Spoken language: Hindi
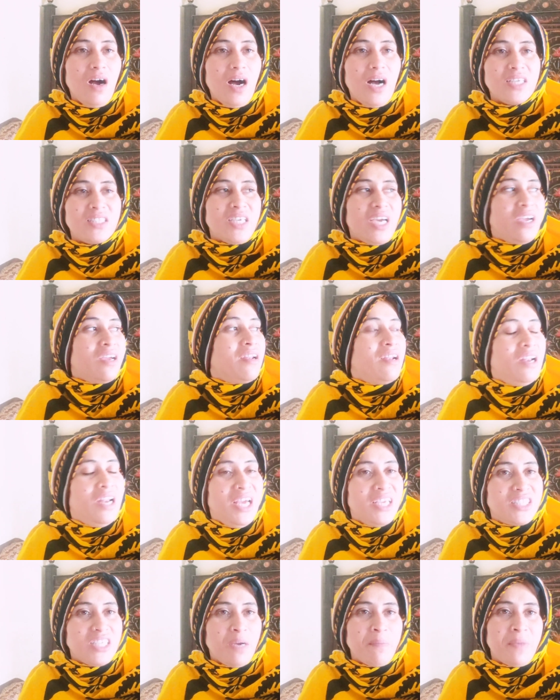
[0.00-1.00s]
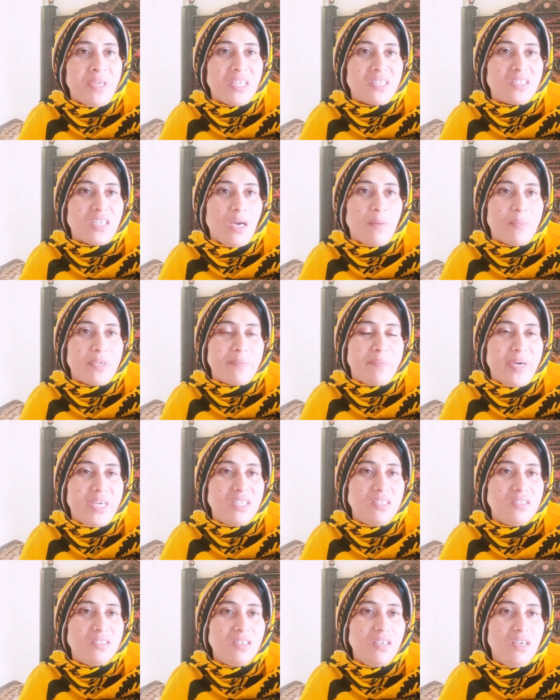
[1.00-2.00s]
आ जाए ले जाए मेरे से अहमद
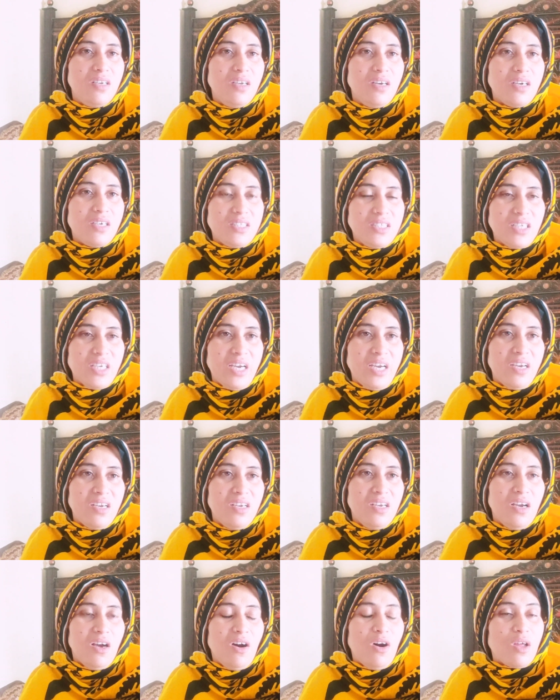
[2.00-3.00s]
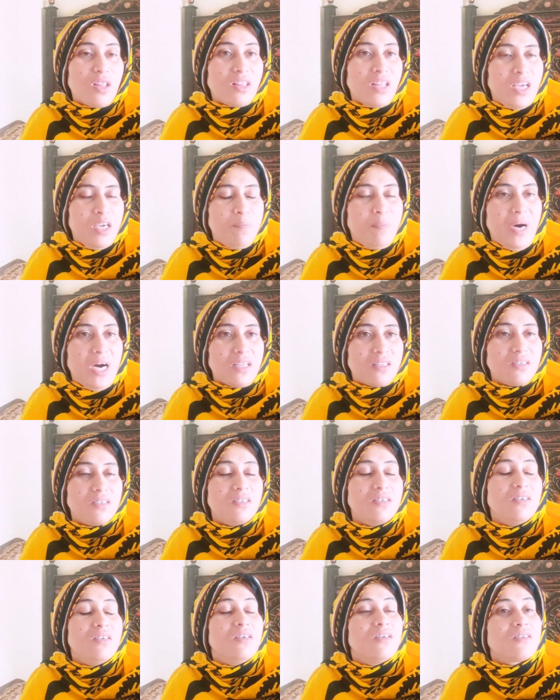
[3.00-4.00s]
भाई ठीक है और वही बात
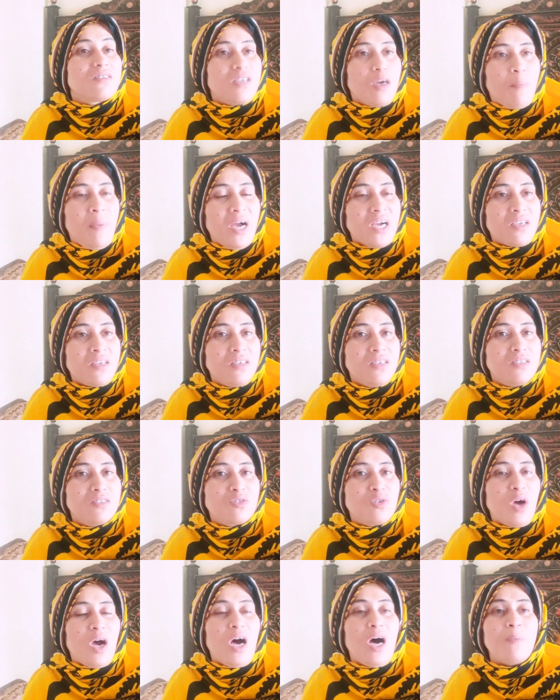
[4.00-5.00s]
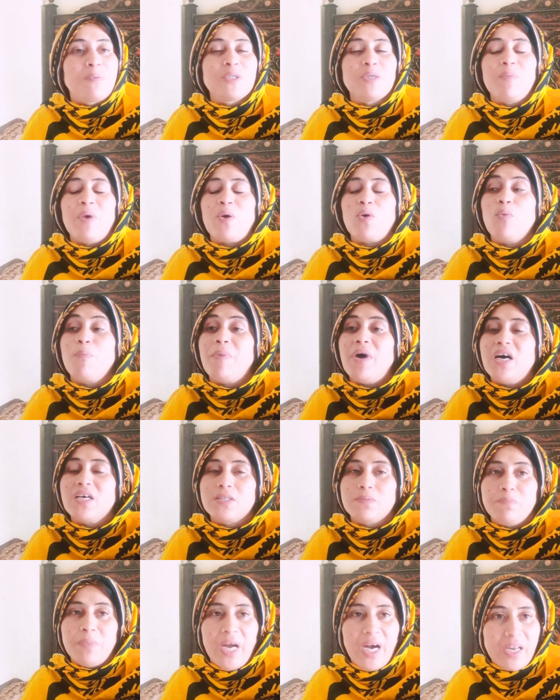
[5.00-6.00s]
है सभा की तो आप सभा को
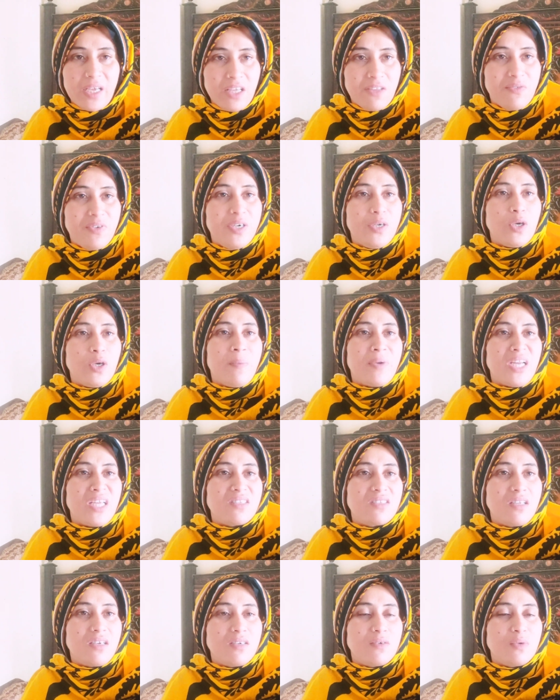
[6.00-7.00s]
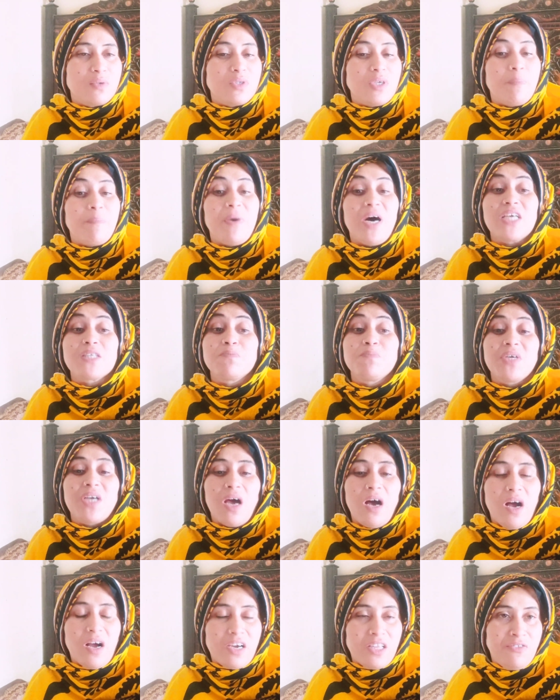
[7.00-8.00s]
पास बैठ कर वीडियो बनाते हैं उसे पास
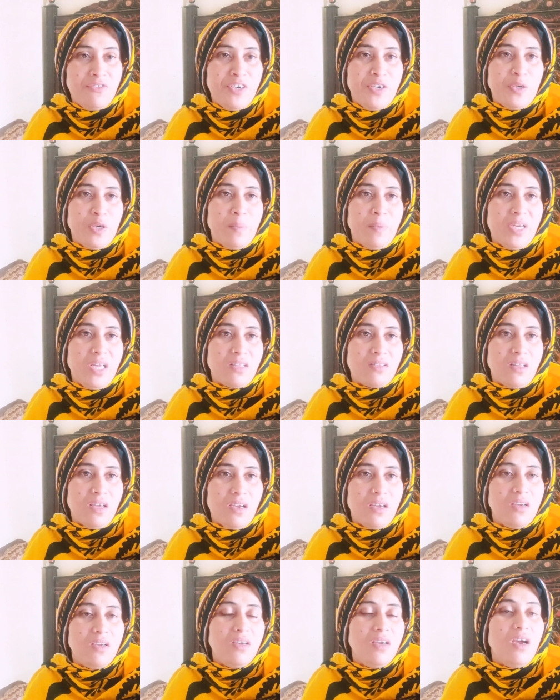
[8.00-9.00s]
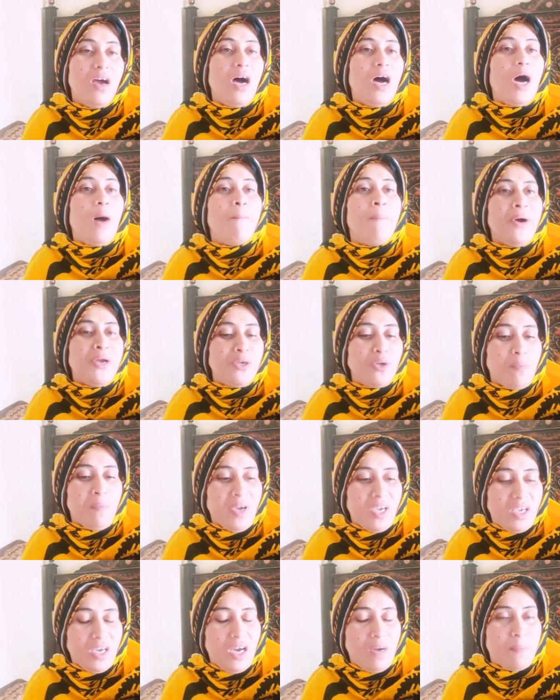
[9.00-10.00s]
बिठा कर वीडियो बनाते हैं आप भाइयों
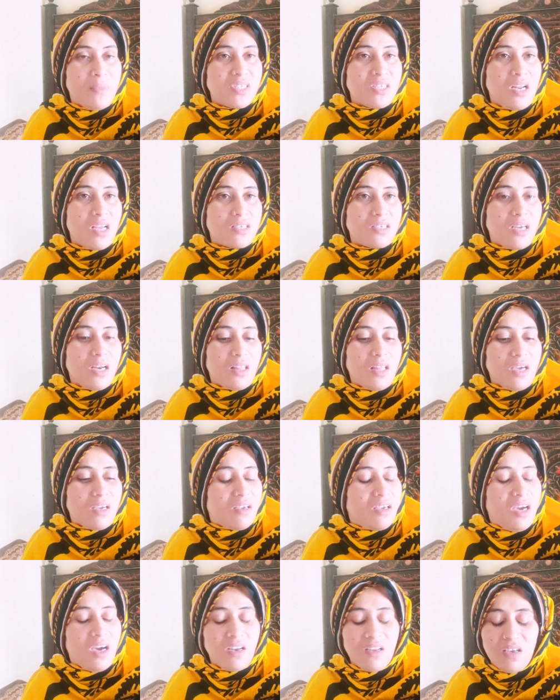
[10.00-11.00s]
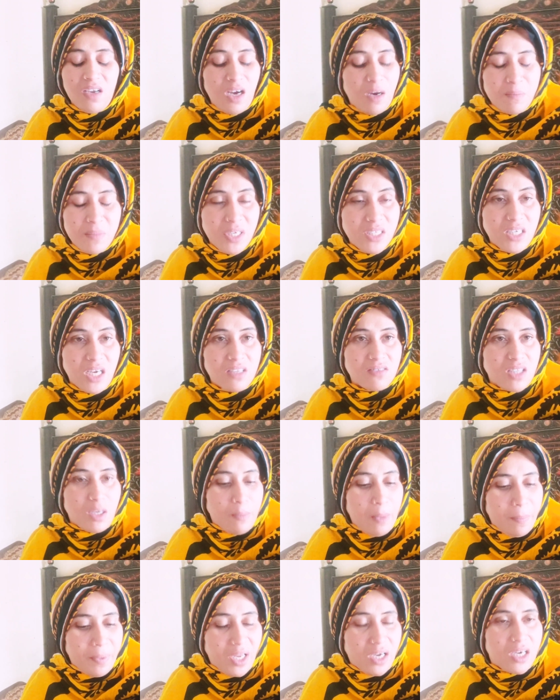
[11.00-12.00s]
में क्या मसला चल रहा है क्या नहीं हम नहीं जानते
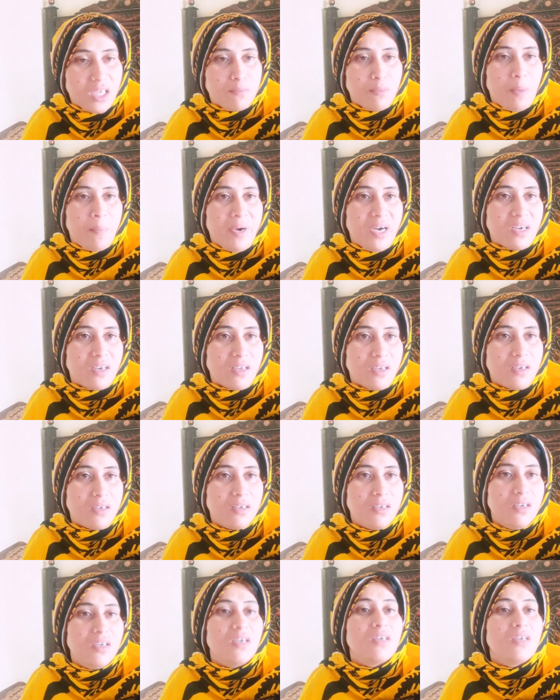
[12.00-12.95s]
हम अपने घर में बैठे हैं